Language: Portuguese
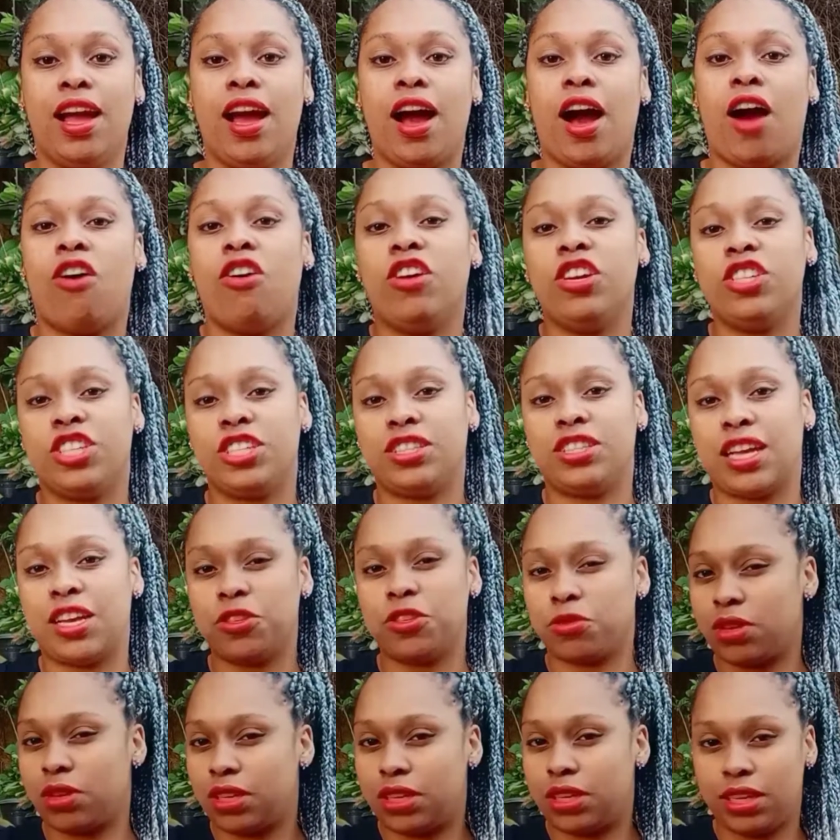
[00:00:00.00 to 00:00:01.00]
Onde tem
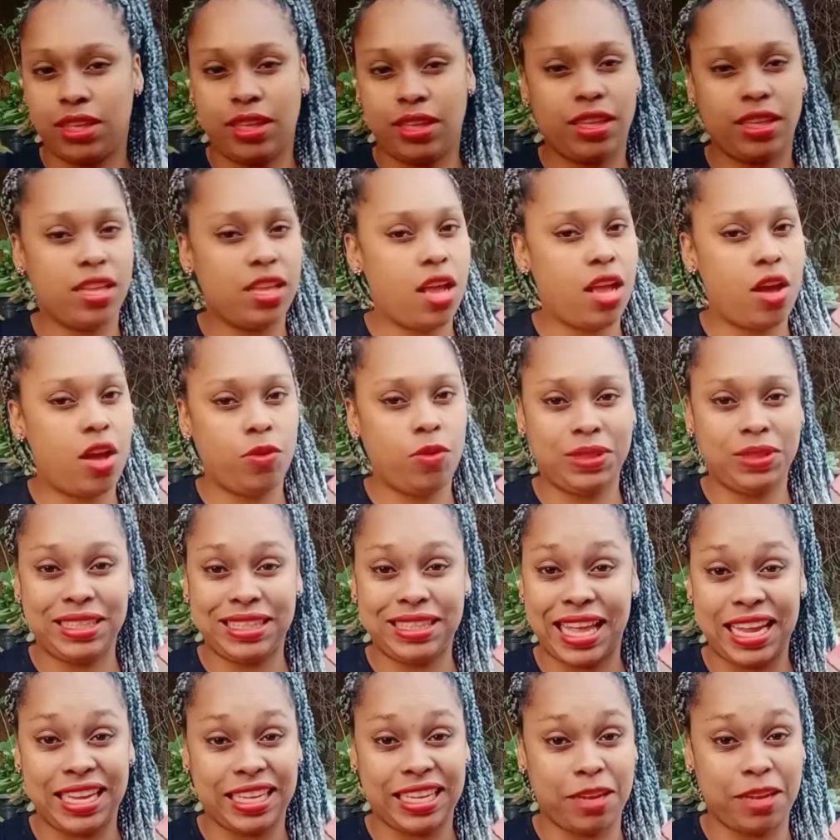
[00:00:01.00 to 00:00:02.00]
isso aqui, não
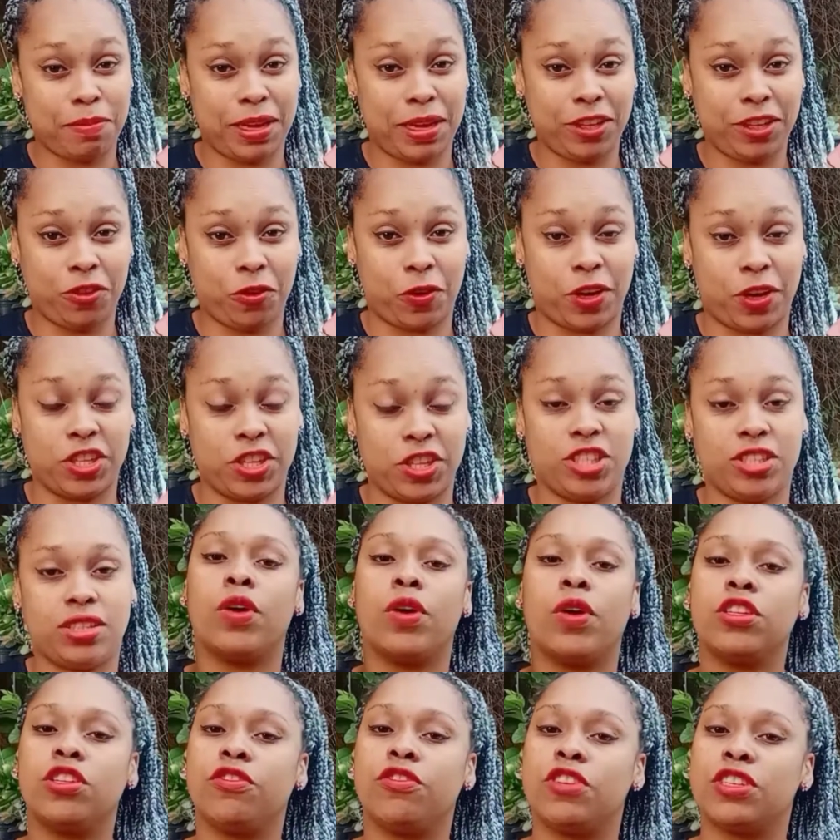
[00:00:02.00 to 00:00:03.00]
tem nematóide.
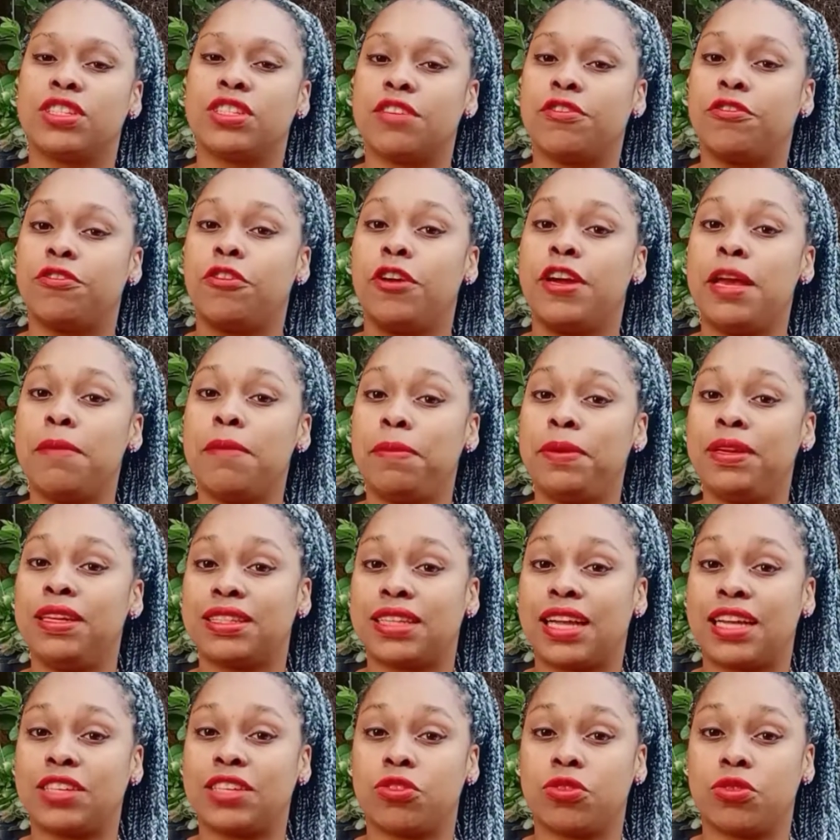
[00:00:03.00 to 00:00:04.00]
Quando você for
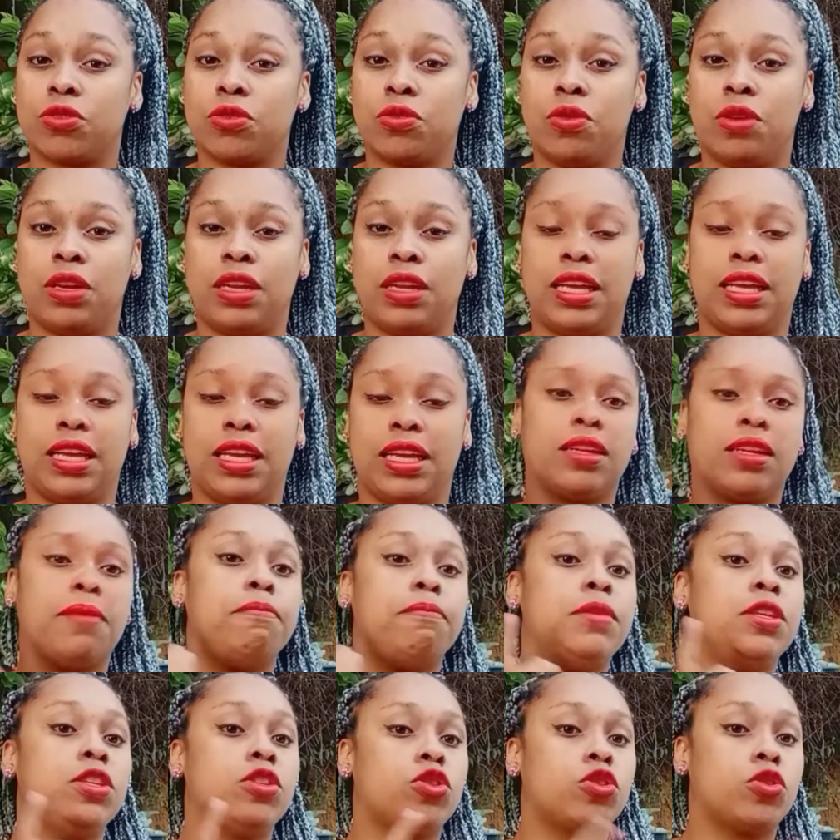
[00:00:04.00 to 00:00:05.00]
replantar sua suculenta,
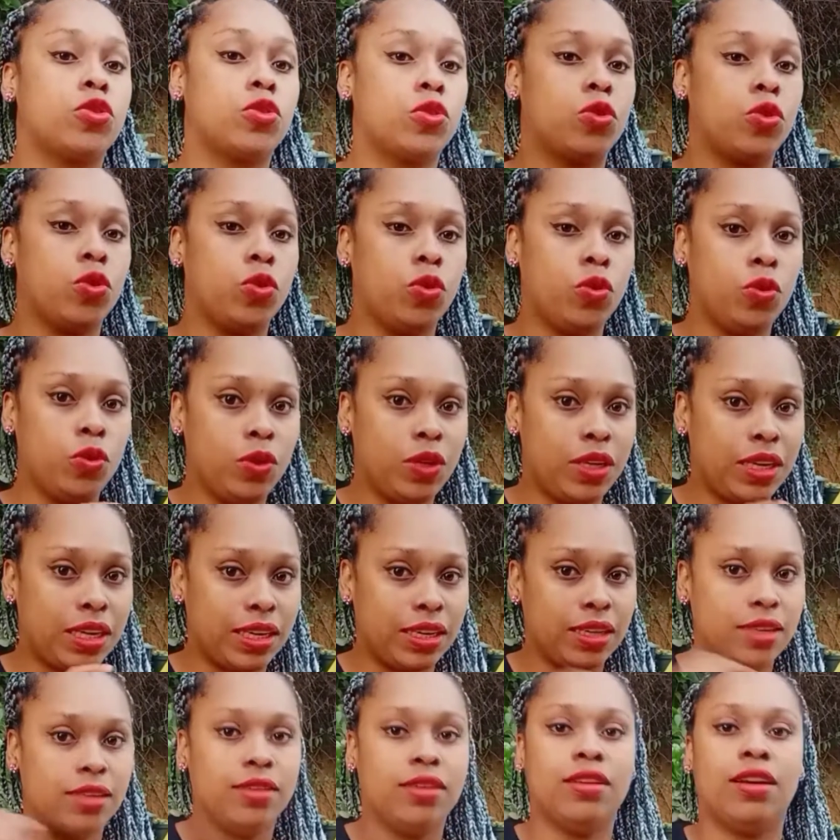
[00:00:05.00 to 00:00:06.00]
mistura
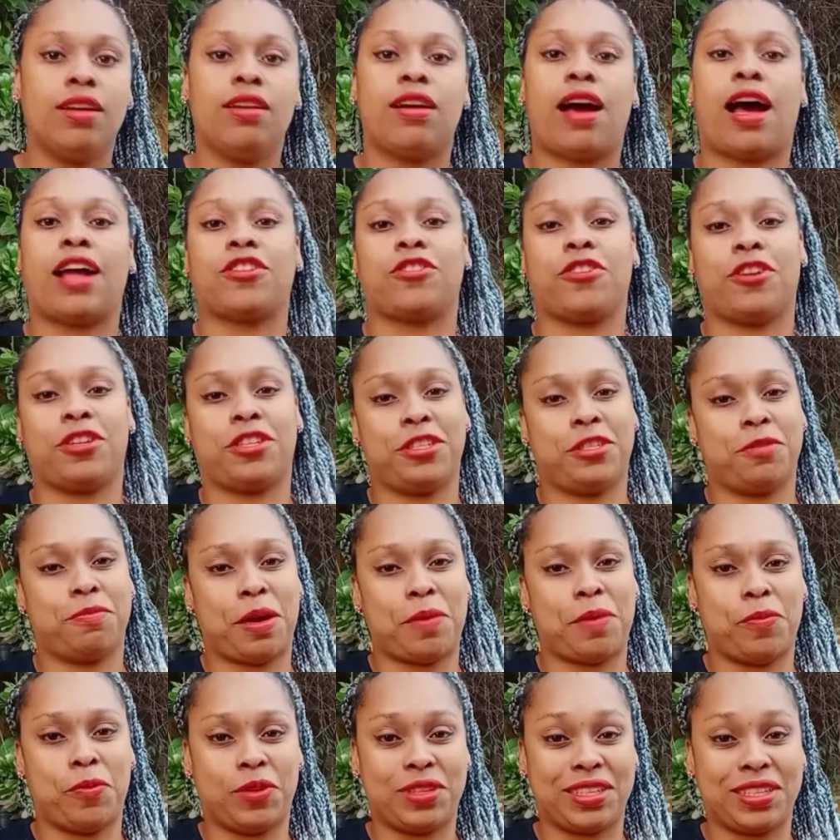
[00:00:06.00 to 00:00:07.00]
a torta de
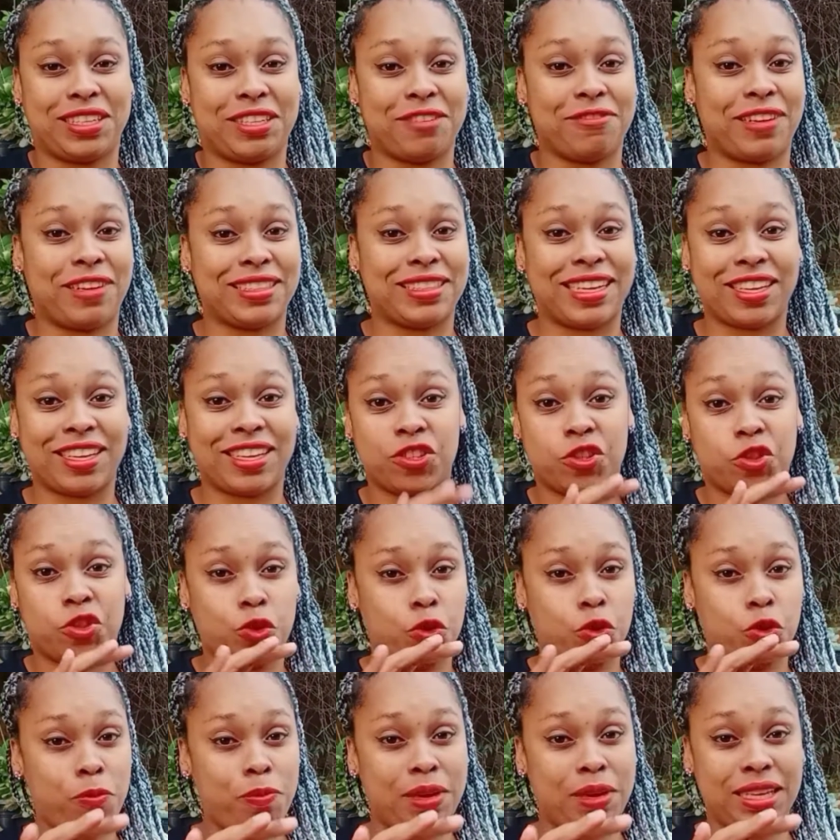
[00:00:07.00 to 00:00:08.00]
mamona que vai dar
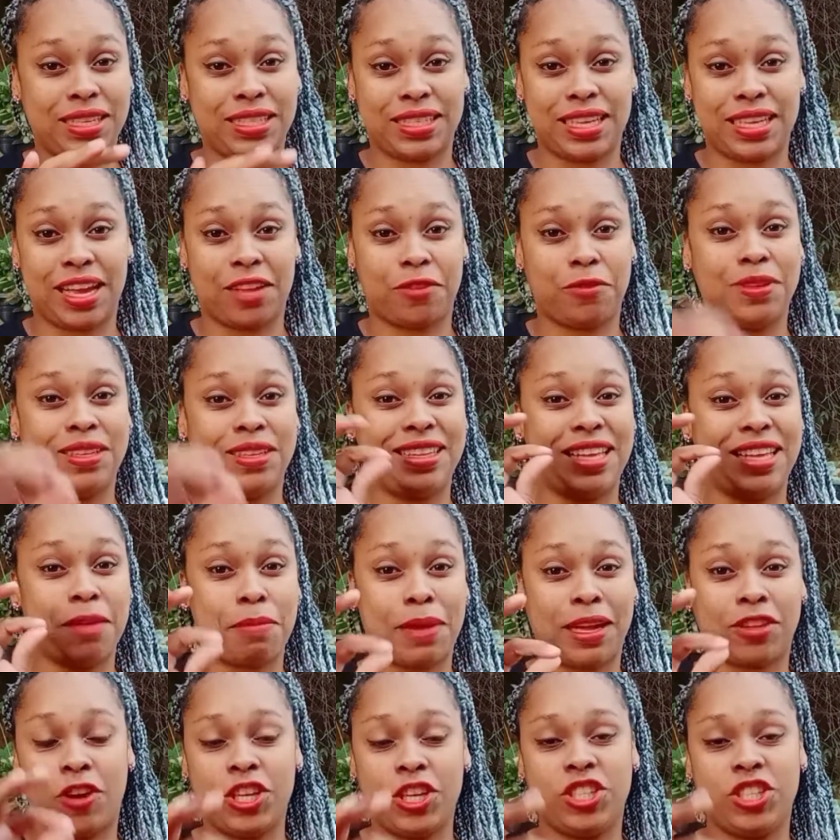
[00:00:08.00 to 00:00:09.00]
super certo e
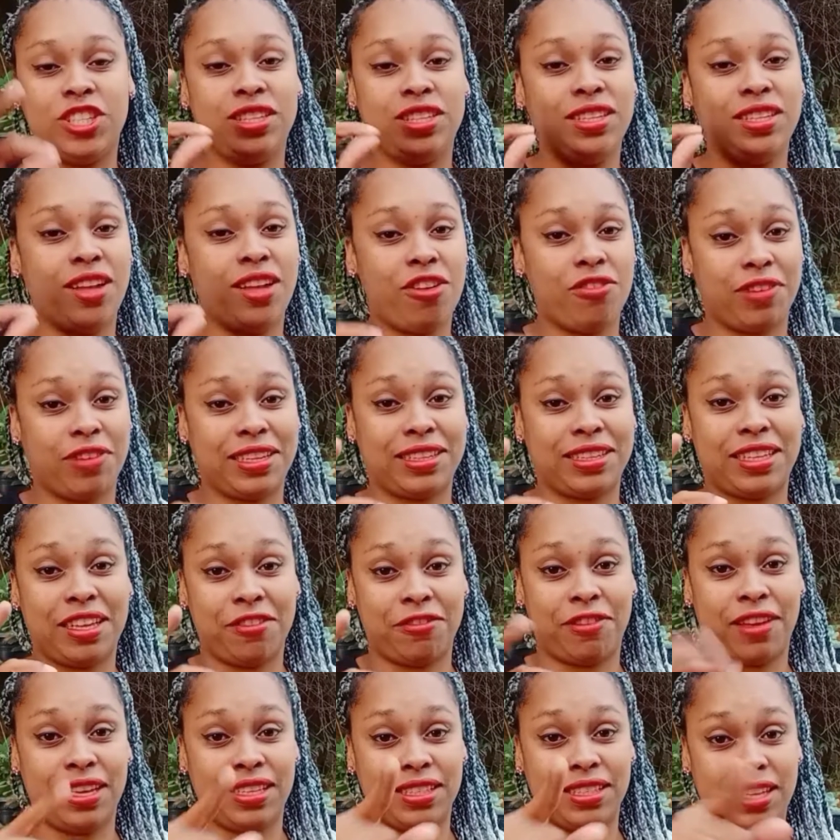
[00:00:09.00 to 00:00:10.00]
nematóide não vai ter
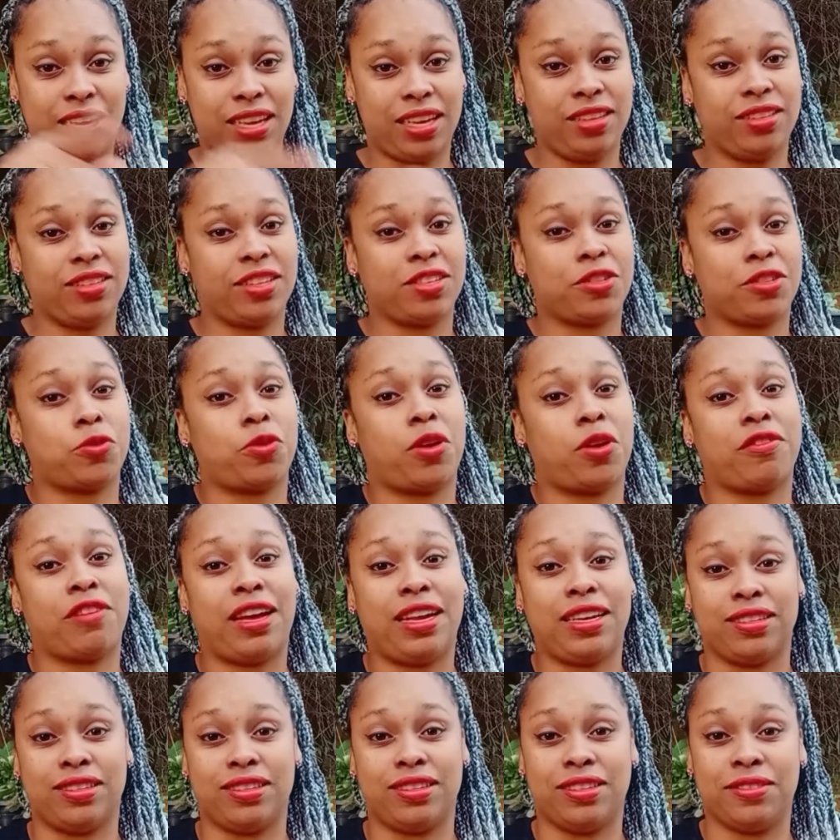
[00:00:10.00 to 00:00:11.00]
vez aí na sua
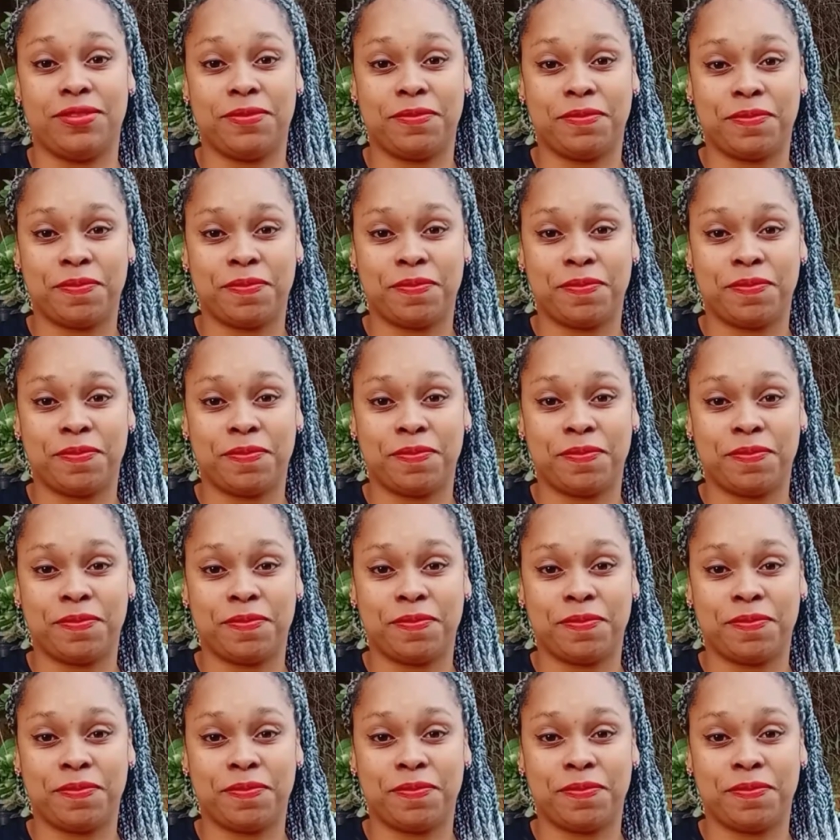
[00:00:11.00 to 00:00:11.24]
varanda.